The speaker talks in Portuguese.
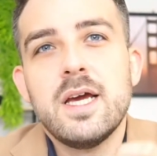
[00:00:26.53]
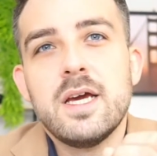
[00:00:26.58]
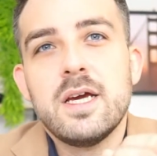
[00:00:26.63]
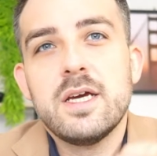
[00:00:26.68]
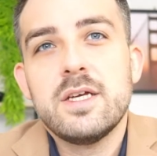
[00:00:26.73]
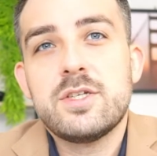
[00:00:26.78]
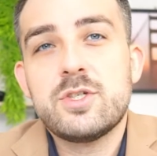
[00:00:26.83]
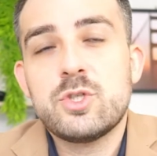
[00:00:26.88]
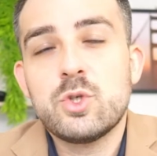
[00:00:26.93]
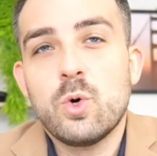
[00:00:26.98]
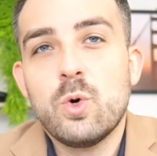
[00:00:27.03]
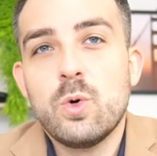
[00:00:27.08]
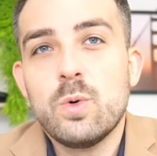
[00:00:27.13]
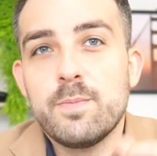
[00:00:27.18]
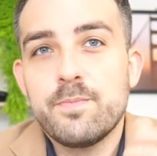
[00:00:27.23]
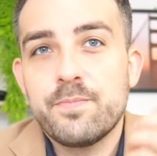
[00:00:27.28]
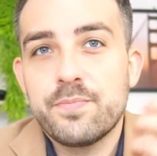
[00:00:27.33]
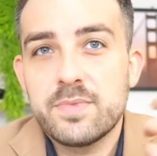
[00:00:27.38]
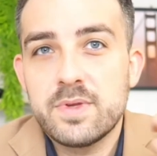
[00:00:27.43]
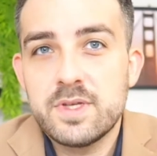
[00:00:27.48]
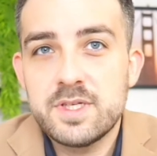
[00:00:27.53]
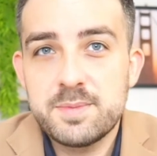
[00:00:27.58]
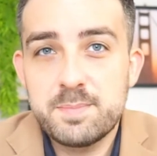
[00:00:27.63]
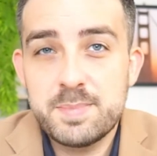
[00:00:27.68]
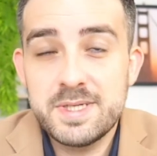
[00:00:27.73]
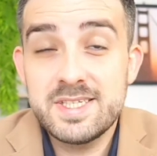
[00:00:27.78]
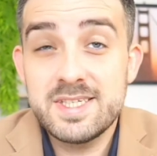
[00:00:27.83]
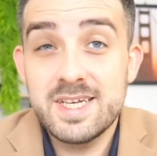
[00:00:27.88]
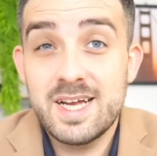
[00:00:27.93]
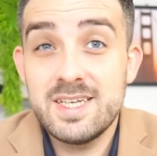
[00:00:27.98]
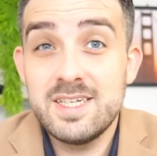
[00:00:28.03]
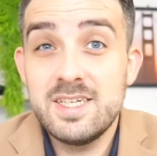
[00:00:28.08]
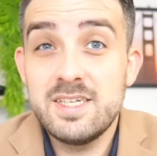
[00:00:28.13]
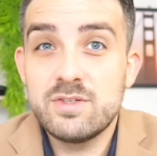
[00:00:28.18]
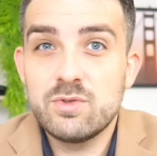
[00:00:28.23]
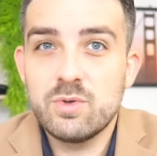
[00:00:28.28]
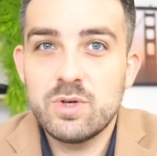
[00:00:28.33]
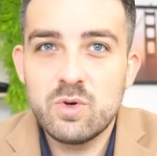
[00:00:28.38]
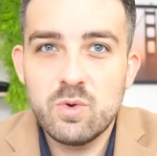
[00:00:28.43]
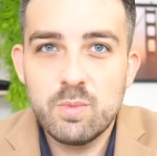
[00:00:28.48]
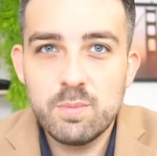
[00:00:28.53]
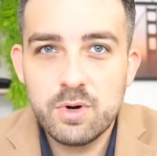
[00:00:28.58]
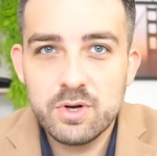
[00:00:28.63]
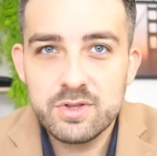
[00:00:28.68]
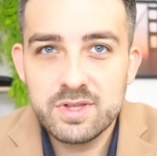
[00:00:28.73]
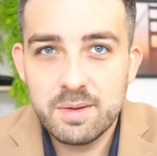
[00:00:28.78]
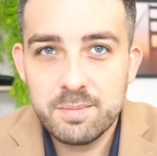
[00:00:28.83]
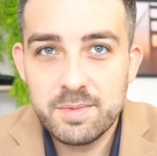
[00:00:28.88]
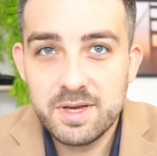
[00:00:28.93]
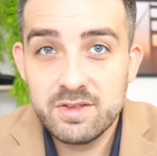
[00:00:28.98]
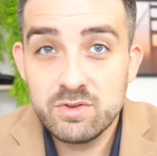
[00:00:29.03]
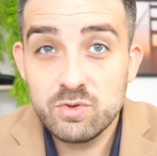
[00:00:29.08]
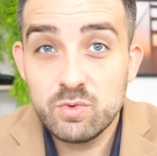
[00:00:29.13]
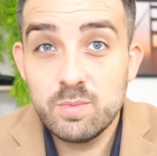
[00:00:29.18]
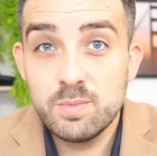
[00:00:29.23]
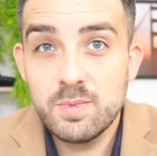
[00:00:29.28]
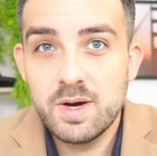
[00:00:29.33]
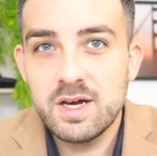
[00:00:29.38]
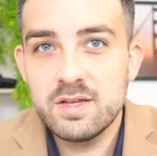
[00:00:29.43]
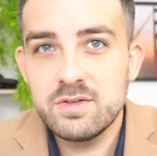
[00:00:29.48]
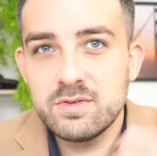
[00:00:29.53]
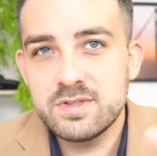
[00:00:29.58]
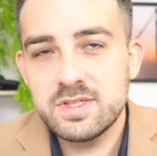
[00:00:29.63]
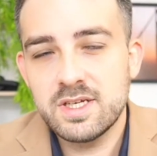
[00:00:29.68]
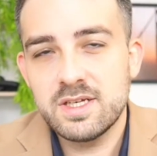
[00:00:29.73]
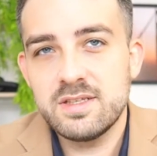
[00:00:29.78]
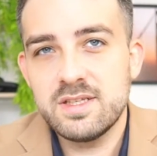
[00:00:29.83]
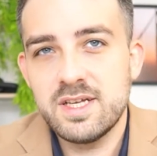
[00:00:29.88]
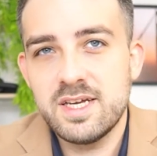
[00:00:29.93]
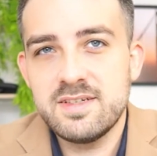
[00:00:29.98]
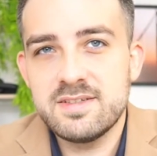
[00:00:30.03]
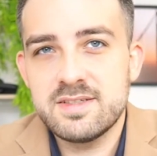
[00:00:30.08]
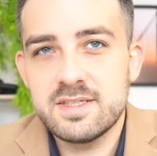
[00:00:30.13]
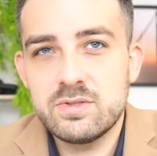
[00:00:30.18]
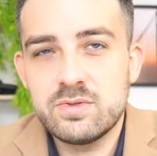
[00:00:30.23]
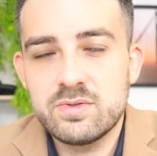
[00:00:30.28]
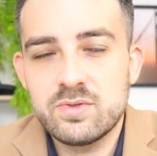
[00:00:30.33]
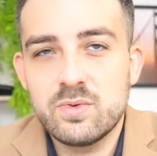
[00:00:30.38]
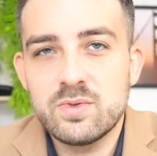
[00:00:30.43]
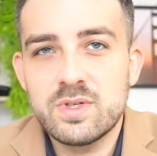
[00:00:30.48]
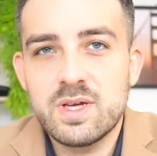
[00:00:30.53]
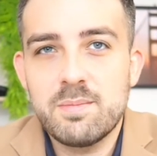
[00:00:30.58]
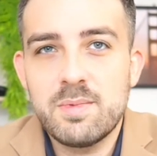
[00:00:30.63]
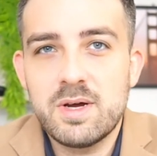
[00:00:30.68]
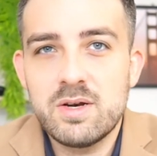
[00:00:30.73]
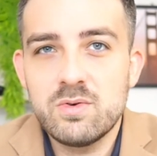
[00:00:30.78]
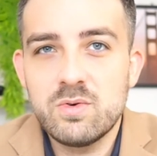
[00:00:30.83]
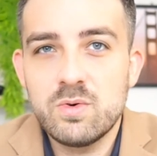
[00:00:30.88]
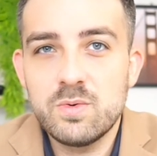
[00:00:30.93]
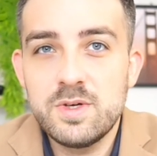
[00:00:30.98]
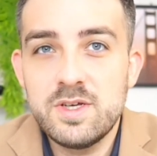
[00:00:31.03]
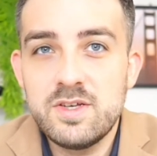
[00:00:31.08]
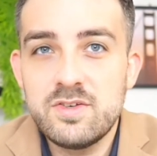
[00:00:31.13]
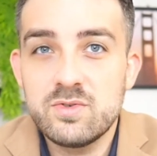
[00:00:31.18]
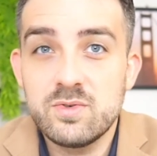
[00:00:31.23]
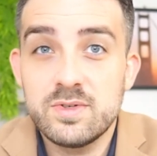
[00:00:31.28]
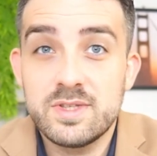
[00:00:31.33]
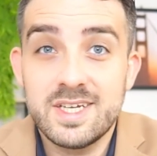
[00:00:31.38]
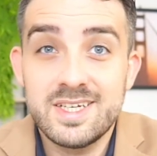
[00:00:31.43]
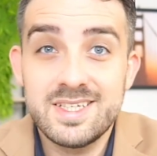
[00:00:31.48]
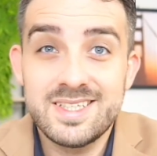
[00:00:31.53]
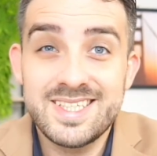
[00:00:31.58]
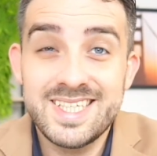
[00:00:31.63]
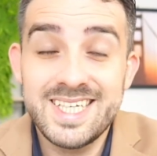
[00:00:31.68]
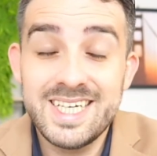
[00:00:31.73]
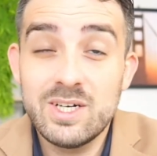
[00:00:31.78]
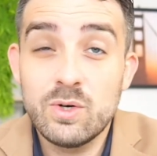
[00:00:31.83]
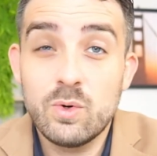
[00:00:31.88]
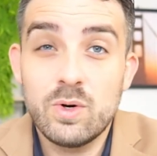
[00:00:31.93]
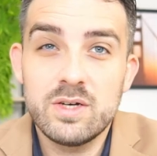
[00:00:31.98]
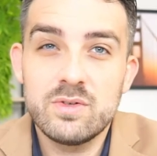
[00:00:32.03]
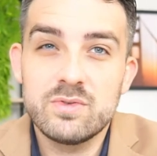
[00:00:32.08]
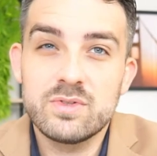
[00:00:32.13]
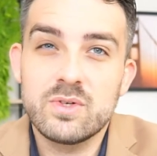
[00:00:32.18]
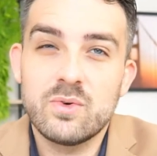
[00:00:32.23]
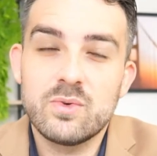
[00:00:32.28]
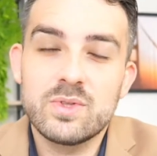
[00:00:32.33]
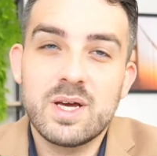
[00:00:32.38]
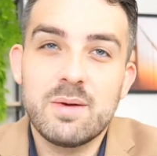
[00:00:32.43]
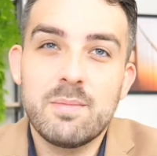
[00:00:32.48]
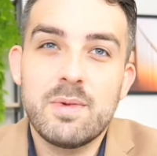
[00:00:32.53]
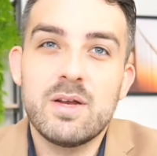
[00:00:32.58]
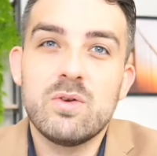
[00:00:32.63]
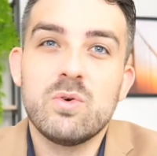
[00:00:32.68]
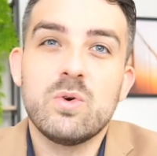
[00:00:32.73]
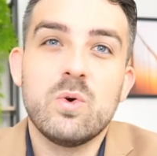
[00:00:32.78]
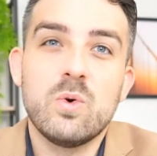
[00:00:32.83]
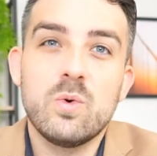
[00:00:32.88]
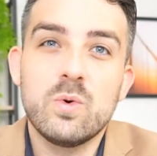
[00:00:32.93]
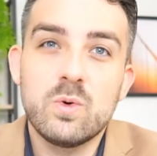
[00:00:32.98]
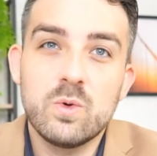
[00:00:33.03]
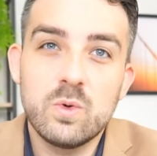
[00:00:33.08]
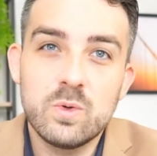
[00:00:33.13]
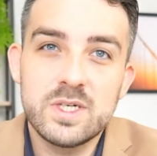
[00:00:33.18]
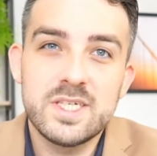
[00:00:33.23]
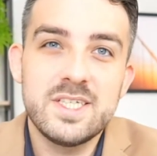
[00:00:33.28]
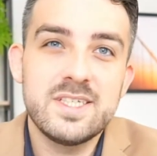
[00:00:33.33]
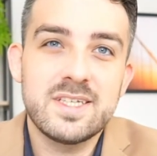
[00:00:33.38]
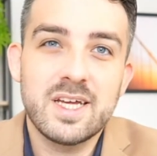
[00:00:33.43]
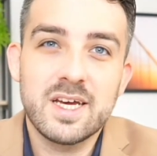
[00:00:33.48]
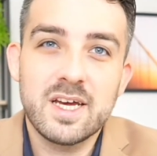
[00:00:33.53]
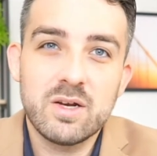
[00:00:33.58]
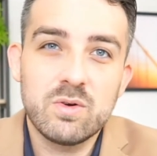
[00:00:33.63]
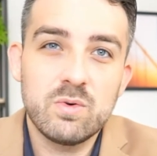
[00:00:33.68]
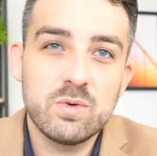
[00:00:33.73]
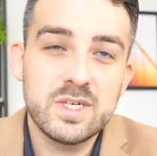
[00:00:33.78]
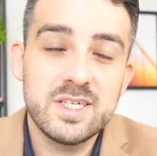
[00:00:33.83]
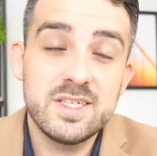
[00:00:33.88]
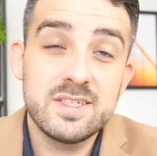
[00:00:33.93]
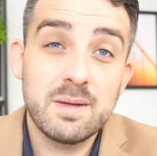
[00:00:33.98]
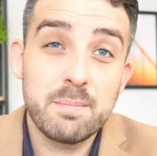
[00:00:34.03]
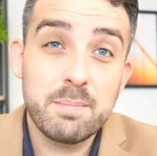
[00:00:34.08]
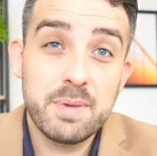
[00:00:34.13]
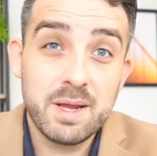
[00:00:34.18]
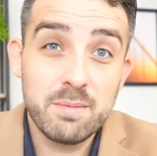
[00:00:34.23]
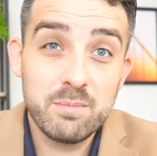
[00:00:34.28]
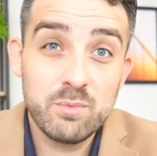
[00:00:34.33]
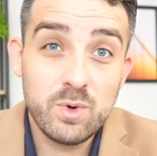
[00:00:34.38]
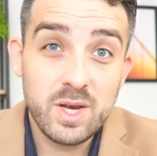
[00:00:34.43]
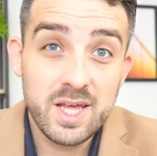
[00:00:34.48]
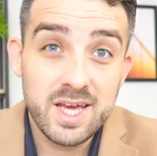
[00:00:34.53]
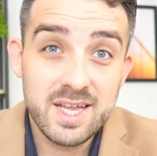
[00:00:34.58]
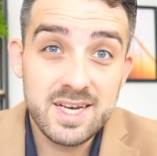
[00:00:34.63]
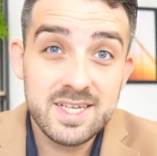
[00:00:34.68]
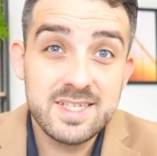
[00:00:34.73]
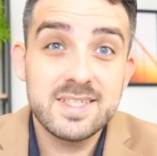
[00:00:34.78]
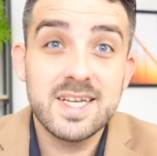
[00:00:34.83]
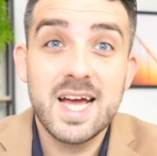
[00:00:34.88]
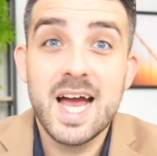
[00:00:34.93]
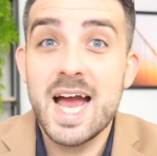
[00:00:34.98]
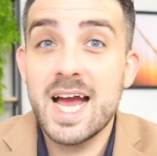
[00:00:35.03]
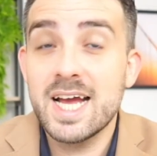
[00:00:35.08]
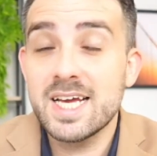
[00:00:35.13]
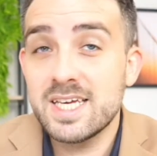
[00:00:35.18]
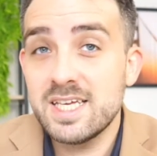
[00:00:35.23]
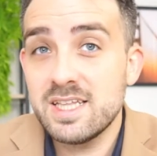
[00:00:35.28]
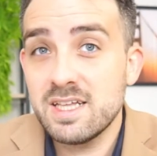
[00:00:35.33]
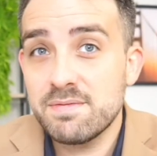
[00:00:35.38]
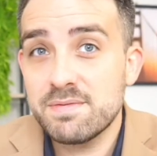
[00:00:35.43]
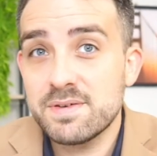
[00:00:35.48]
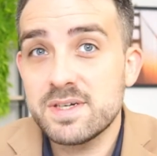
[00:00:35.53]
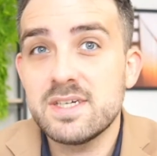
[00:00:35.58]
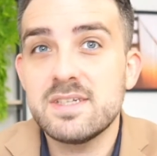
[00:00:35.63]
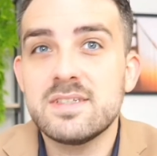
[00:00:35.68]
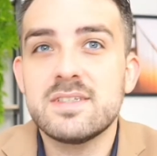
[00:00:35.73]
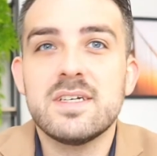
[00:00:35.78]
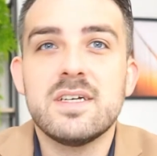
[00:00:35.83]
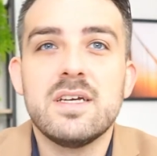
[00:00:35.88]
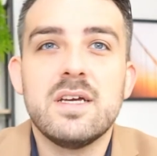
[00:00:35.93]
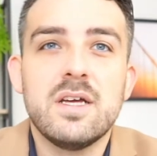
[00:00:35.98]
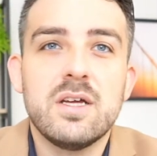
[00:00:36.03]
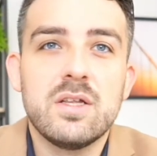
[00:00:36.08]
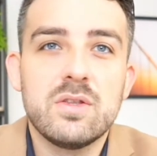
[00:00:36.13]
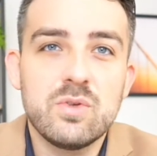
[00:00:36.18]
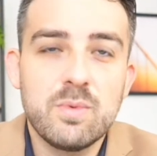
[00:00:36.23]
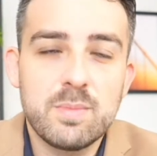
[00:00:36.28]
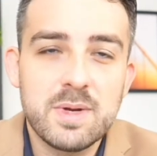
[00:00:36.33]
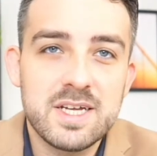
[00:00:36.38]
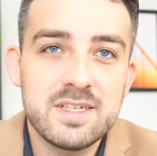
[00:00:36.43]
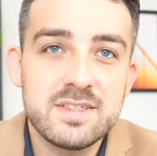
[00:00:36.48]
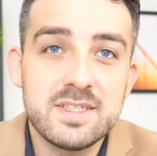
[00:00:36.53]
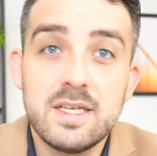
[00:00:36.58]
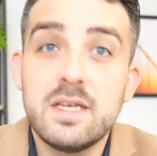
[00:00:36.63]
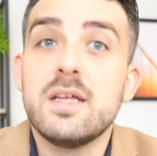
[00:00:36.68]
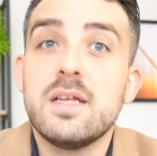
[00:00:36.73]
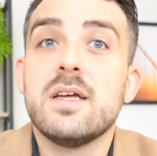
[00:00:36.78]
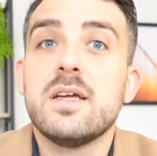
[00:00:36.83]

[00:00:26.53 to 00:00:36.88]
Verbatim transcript: Sou especialista em comportamento humano, tem 10 anos que eu trabalho com isso e tem 5 anos que eu trabalho com conquista e reconquista para mulheres aqui na França, no Brasil